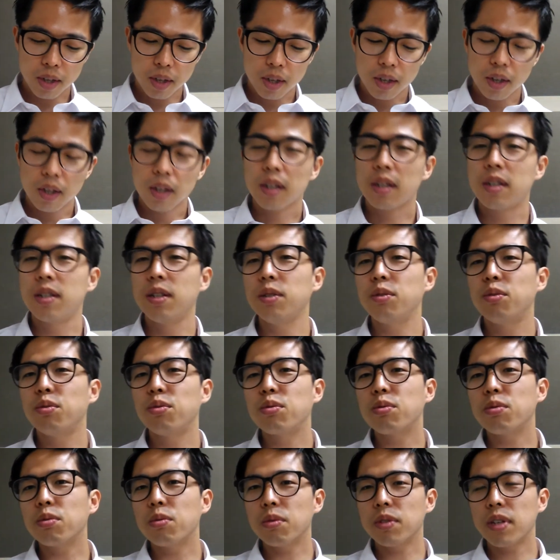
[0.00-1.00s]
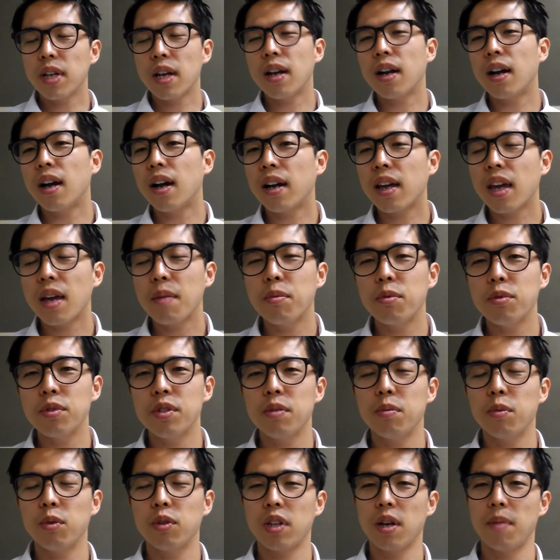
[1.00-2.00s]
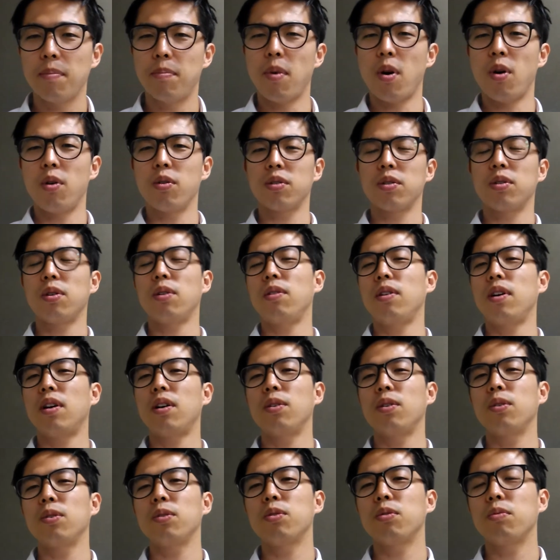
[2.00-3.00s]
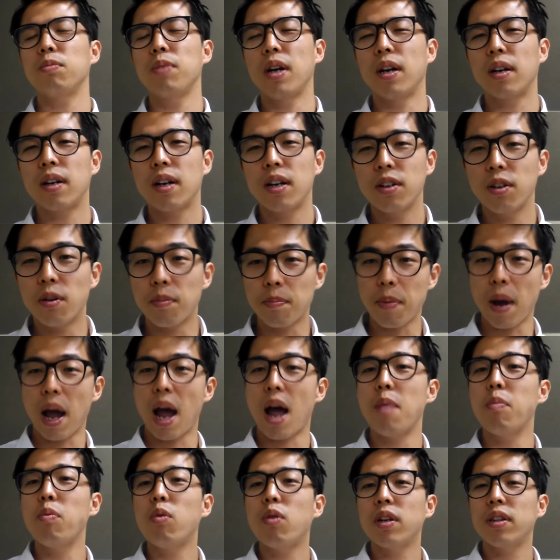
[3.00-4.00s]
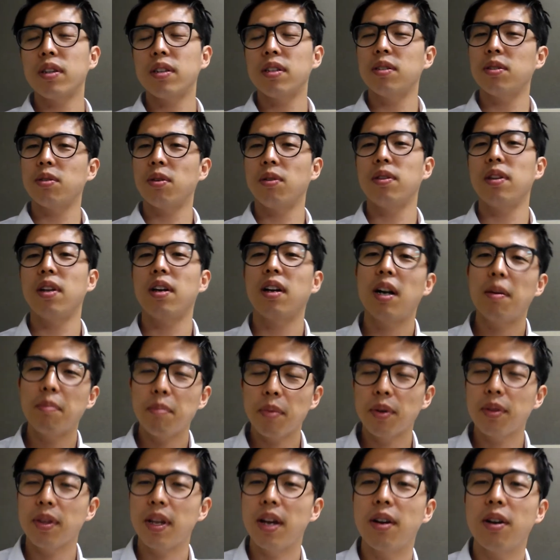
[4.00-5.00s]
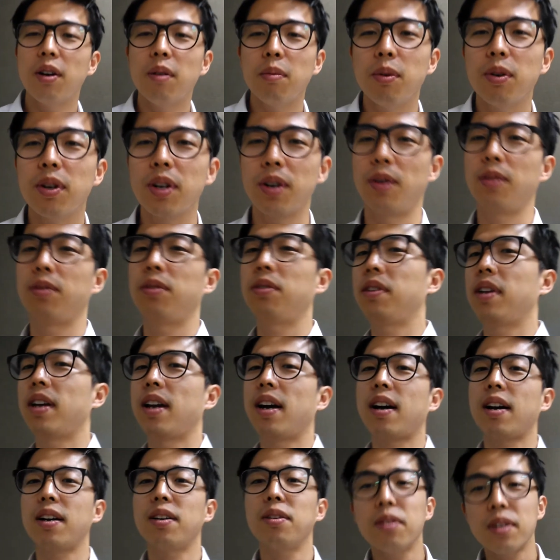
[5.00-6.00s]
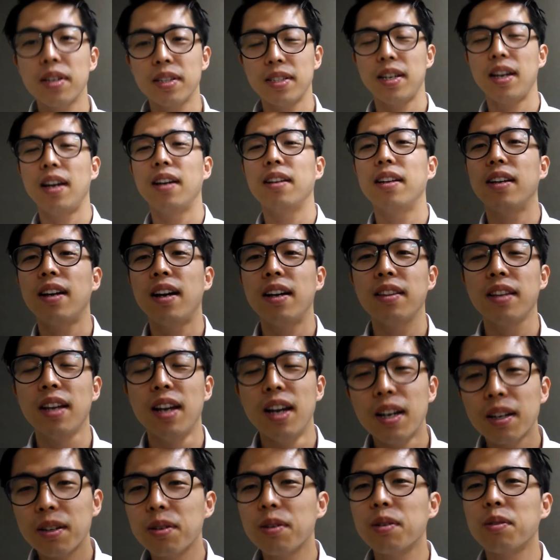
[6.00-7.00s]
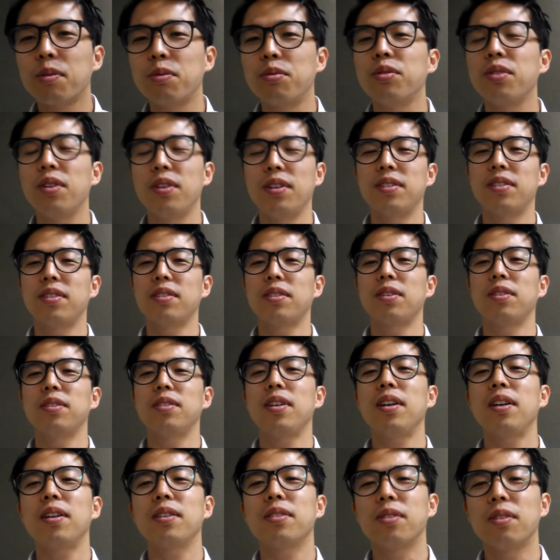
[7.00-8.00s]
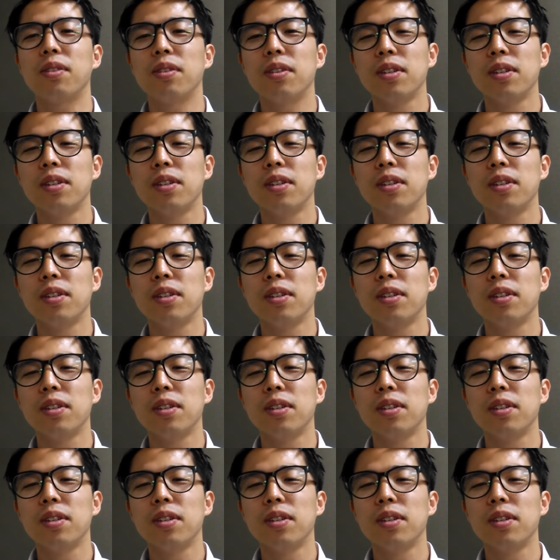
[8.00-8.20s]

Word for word: 그 누구도 생각해보지 못한 멍청하거나 좀 약간 이런 바보 같은 선택을 한번 내려본 게 어떠냐, 약간 이렇게 제안을 한 그런 구절이 있었어요, 책에서.